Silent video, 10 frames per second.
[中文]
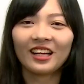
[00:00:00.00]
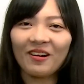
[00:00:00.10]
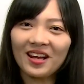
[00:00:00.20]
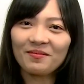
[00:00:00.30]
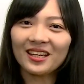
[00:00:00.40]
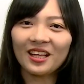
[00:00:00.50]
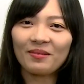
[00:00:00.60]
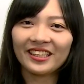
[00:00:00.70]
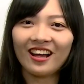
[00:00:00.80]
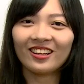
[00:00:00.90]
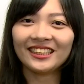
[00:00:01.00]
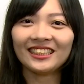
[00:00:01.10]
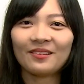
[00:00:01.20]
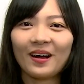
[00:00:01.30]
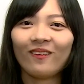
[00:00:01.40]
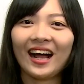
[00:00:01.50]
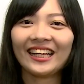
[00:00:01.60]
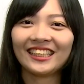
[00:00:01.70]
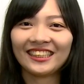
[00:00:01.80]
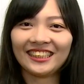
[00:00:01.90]
看完影片的朋友，记得帮我
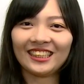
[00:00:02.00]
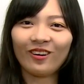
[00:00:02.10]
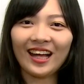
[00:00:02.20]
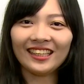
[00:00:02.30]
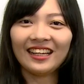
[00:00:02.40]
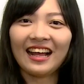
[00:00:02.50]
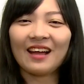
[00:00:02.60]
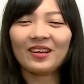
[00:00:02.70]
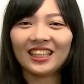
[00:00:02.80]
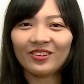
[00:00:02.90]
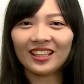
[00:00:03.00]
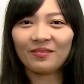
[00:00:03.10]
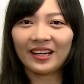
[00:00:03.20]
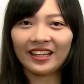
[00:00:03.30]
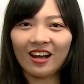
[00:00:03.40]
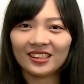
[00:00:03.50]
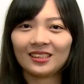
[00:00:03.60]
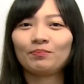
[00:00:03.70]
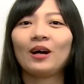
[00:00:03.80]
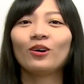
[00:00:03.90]
按一个喜欢；还没订阅的朋友，
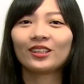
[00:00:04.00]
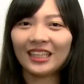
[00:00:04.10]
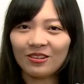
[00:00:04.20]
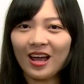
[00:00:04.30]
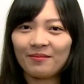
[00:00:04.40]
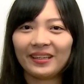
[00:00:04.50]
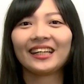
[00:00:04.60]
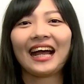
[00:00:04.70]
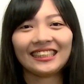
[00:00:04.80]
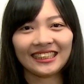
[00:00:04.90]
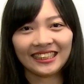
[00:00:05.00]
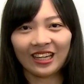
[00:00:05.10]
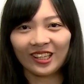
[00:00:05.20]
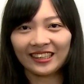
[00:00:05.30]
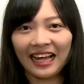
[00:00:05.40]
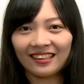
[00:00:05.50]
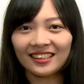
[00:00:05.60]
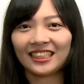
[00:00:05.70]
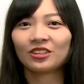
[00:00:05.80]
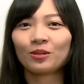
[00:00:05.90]
请帮我订阅并开启小铃铛，
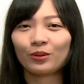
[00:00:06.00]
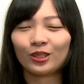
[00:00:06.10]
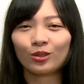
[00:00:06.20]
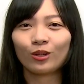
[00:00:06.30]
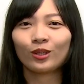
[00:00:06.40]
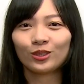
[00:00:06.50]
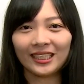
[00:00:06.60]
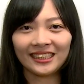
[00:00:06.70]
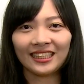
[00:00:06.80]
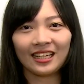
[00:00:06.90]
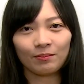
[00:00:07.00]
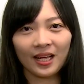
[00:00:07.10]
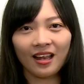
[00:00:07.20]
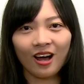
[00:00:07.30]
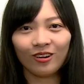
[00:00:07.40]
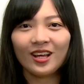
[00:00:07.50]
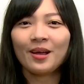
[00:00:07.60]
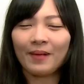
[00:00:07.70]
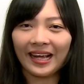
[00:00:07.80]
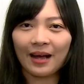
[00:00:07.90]
这样就不会错过最新的影片喽。麦
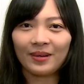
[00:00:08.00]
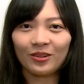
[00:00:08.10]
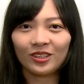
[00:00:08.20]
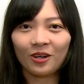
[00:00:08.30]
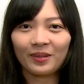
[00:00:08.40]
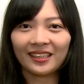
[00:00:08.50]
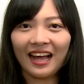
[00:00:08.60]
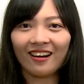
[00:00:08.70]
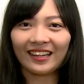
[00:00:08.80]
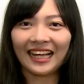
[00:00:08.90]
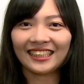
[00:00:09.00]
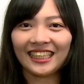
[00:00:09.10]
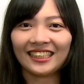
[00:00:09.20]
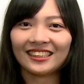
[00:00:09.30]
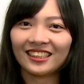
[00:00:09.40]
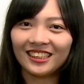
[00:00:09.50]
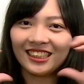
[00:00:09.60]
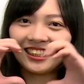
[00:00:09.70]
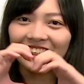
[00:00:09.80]
卡贝运动频道，感谢你的支持。